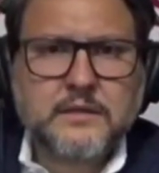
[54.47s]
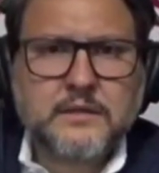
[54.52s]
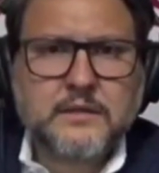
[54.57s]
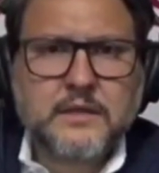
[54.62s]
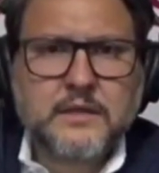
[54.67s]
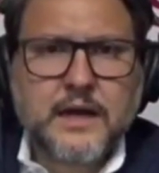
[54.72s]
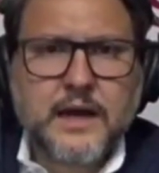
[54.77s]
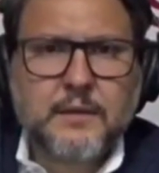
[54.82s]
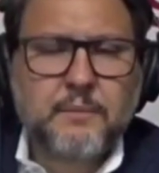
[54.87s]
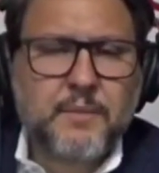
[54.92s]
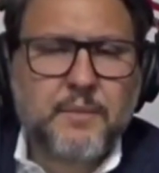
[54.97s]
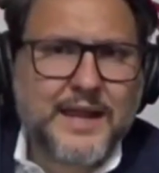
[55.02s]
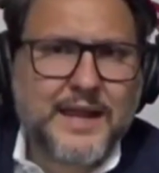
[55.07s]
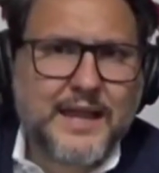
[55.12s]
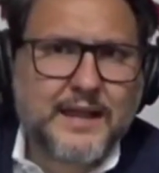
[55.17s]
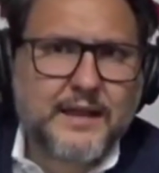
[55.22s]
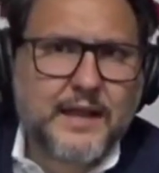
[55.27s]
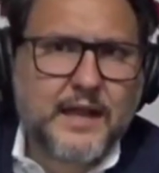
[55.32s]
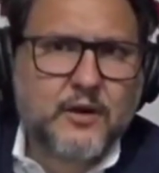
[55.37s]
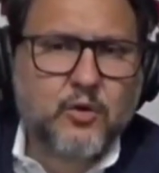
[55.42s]
a
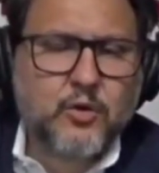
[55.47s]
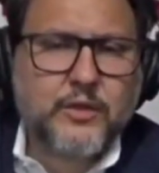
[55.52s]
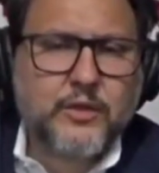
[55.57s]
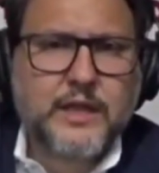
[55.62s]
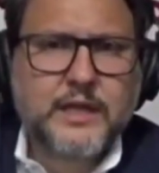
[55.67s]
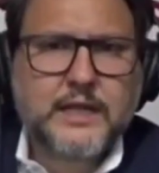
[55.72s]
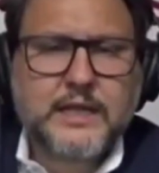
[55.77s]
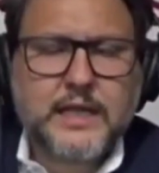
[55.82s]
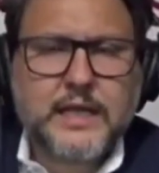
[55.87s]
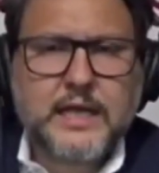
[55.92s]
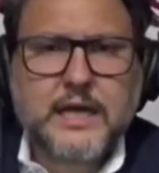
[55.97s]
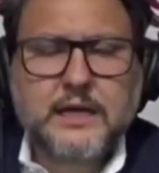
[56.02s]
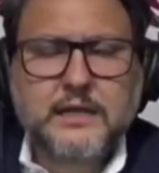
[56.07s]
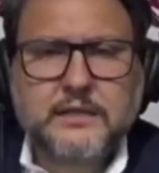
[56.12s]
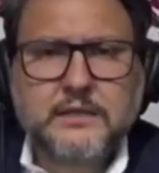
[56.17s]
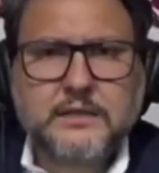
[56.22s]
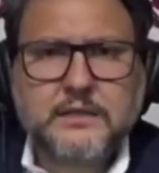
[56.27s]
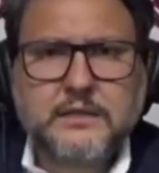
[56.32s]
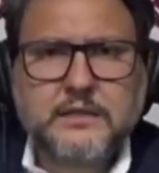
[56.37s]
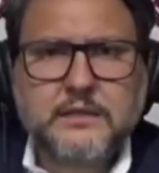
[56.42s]
plena luz del
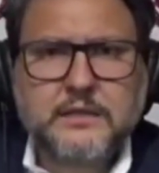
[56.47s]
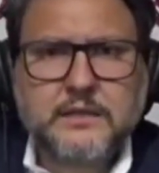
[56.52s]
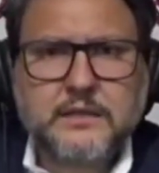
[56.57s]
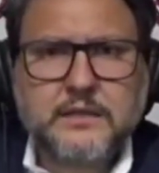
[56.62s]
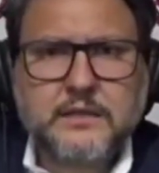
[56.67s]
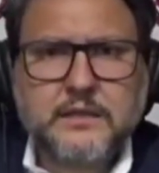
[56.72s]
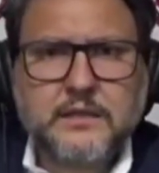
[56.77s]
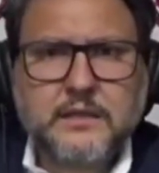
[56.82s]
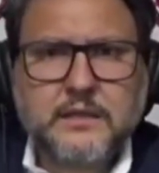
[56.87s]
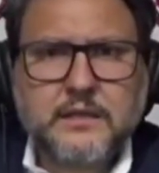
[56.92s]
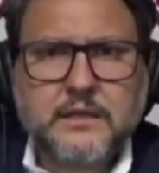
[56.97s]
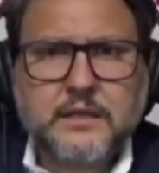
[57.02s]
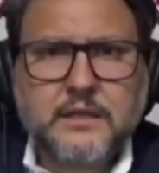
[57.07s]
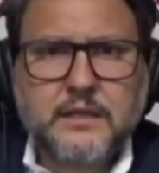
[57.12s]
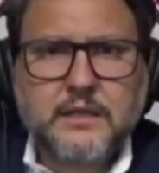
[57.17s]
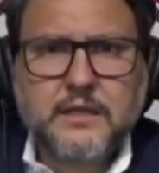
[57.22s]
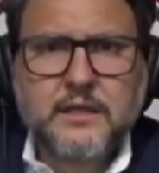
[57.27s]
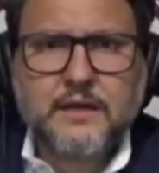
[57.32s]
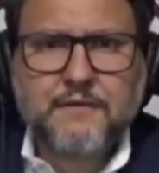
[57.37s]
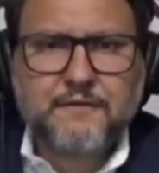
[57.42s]
día
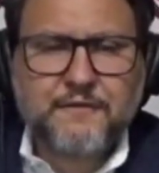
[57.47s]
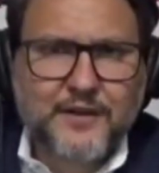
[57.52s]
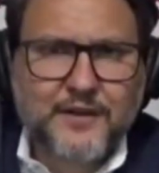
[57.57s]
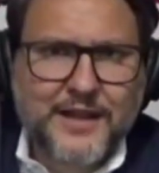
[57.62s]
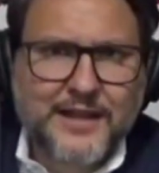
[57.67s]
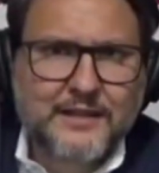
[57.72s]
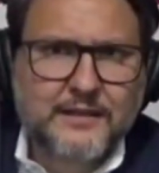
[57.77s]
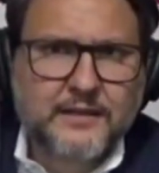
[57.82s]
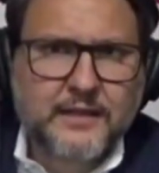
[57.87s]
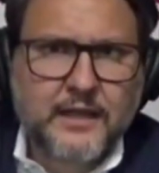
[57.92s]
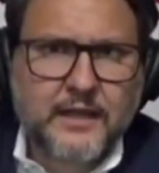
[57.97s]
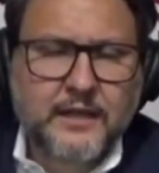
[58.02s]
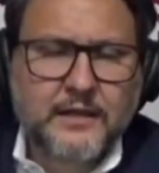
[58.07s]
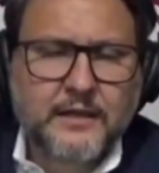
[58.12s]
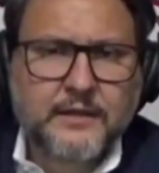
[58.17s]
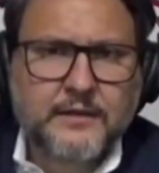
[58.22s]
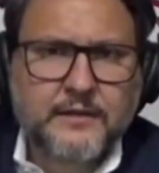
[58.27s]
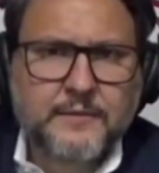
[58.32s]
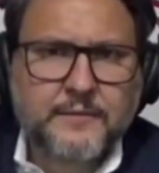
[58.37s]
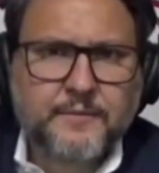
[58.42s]
y
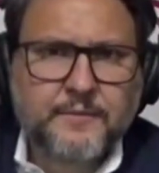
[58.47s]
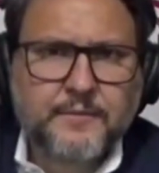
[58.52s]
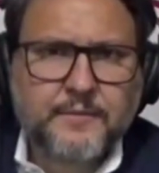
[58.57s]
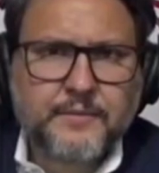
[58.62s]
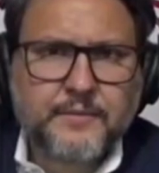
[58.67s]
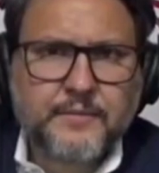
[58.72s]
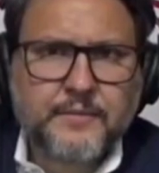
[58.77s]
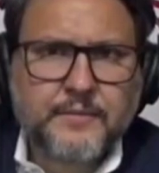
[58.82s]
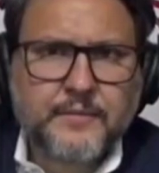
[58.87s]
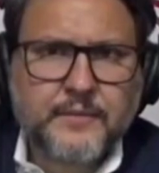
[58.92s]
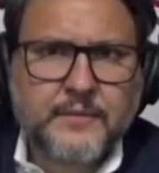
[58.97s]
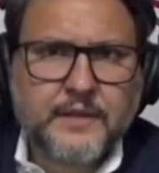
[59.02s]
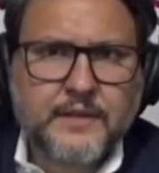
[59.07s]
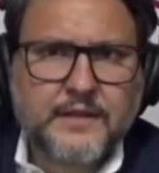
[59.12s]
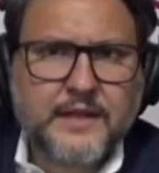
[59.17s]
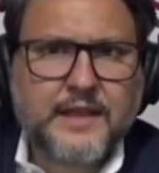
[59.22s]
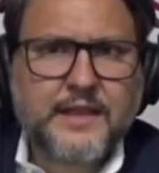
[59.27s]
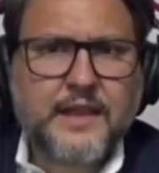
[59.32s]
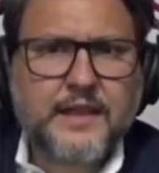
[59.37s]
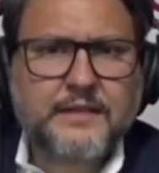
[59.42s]
enfrente
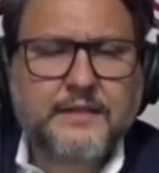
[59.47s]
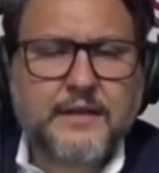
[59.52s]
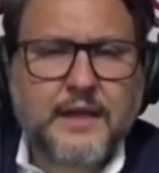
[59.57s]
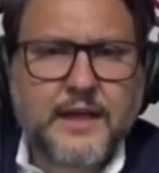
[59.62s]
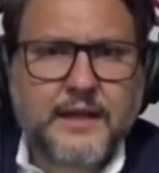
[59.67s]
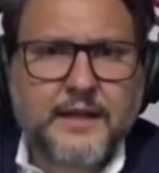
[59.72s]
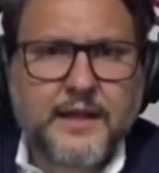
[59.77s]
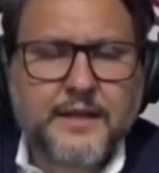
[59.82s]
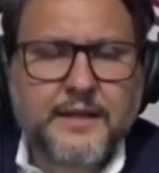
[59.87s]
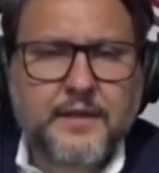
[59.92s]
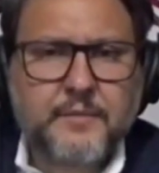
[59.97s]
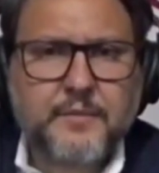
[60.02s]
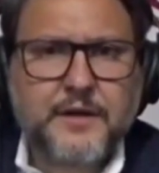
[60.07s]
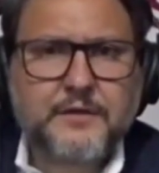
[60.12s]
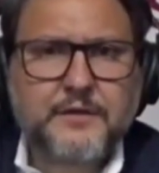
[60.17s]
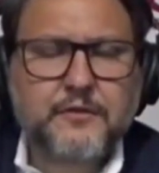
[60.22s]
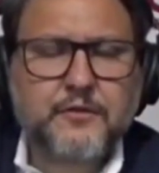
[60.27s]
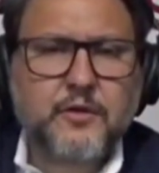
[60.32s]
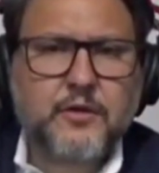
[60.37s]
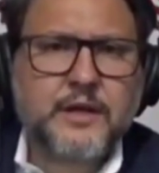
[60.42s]
de decenas de
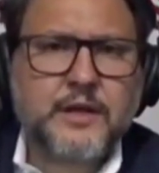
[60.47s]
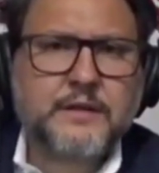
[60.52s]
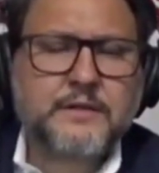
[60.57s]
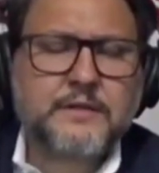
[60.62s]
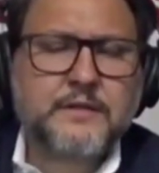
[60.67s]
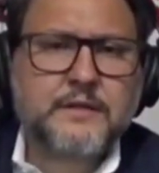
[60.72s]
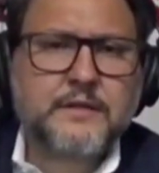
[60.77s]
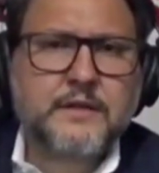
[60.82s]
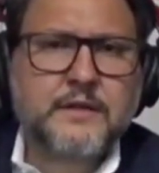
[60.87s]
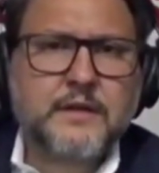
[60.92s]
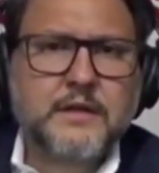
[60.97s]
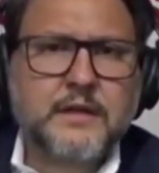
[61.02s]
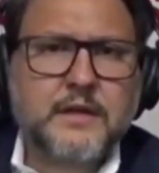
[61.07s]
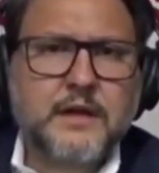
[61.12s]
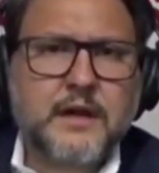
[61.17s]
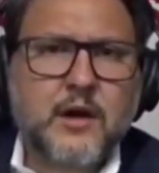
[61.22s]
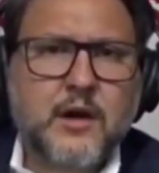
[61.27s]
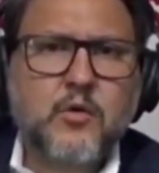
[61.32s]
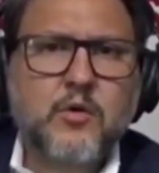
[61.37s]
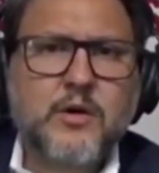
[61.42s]
personas
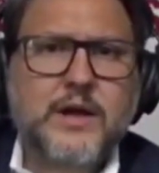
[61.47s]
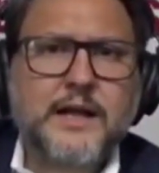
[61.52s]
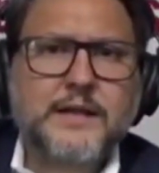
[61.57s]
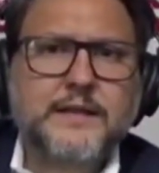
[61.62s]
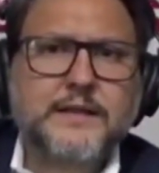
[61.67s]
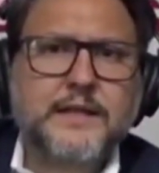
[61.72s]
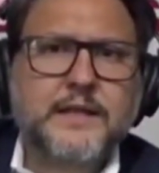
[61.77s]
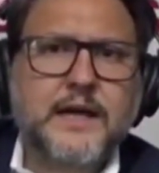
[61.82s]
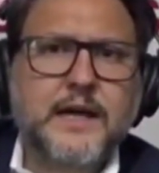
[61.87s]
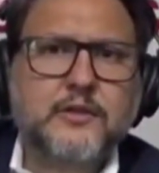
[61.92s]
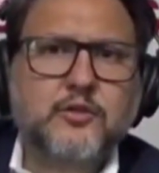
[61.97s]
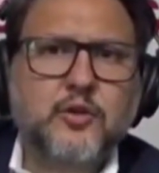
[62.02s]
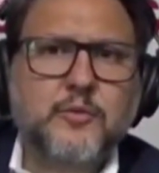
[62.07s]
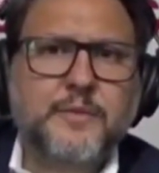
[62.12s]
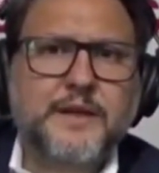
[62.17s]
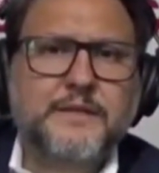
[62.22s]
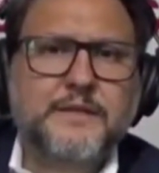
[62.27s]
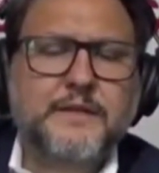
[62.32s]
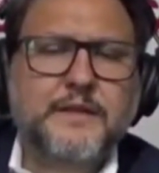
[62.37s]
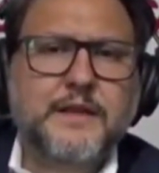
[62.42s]
a un candidato
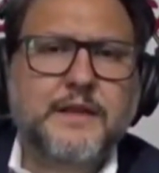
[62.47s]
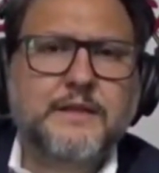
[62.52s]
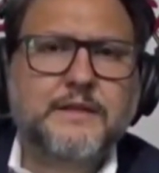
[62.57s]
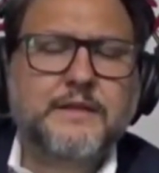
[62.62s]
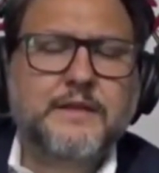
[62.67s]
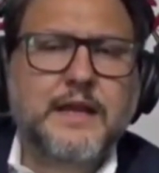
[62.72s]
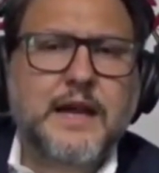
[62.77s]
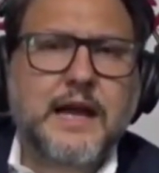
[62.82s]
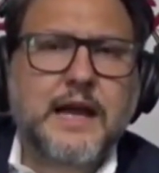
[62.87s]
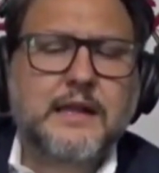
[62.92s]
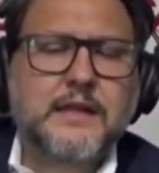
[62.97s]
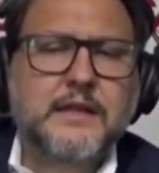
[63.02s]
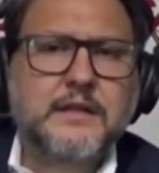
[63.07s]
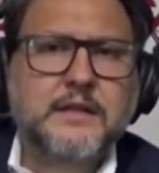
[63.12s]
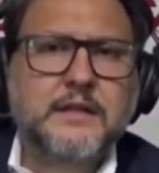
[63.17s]
presidencial